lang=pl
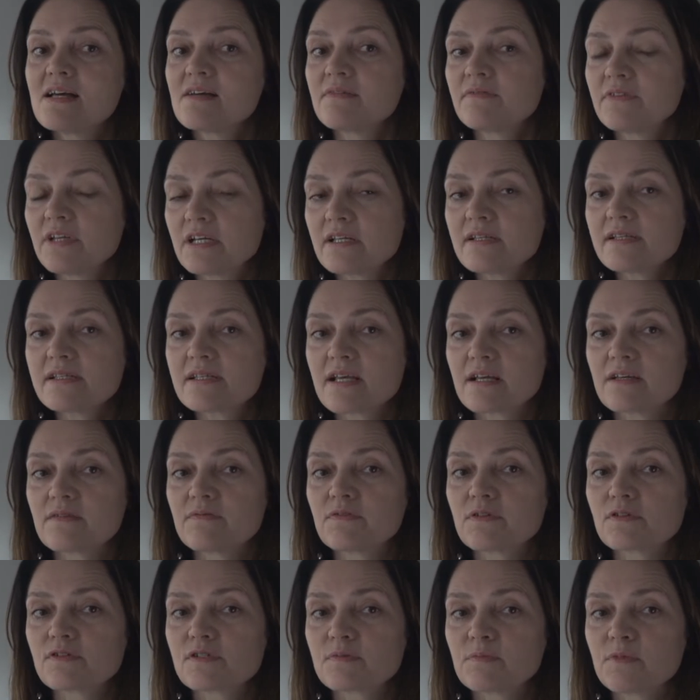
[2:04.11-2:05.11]
Więcej
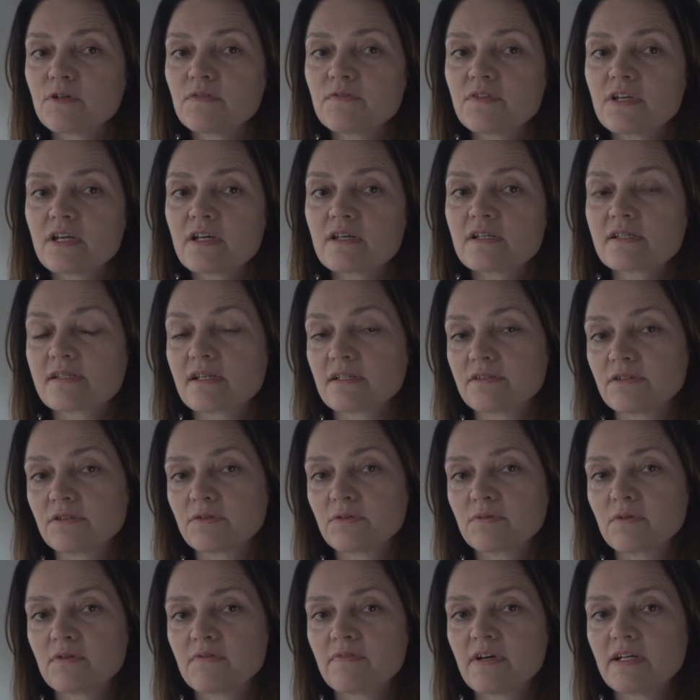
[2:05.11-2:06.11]
w rozmowie
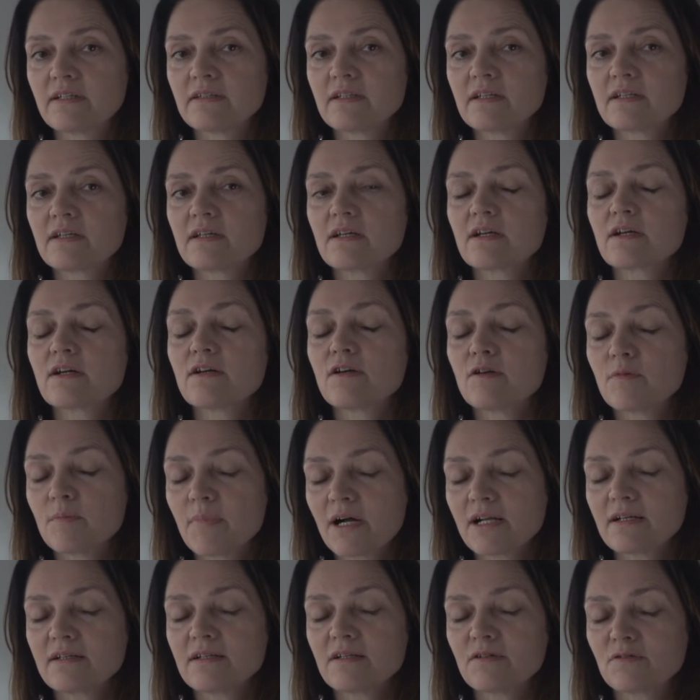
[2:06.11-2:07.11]
zatytułowanej
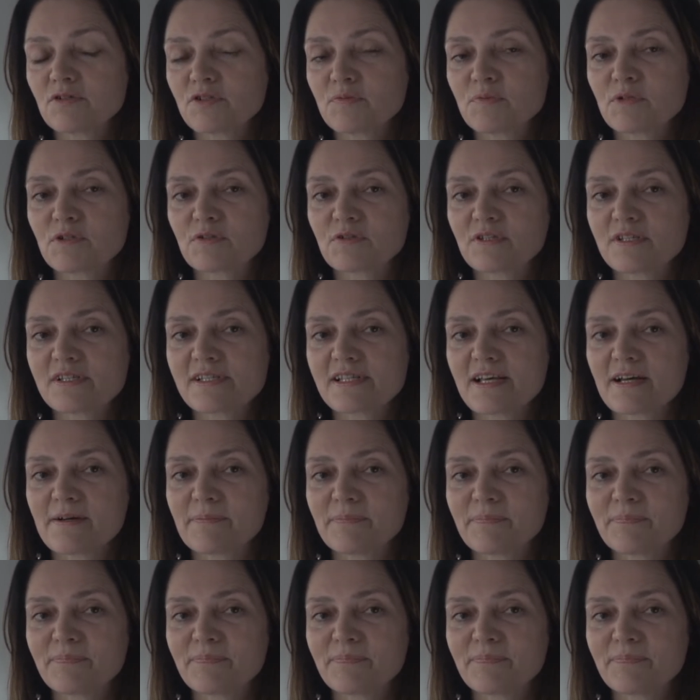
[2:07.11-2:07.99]
Globalna ośmiornica.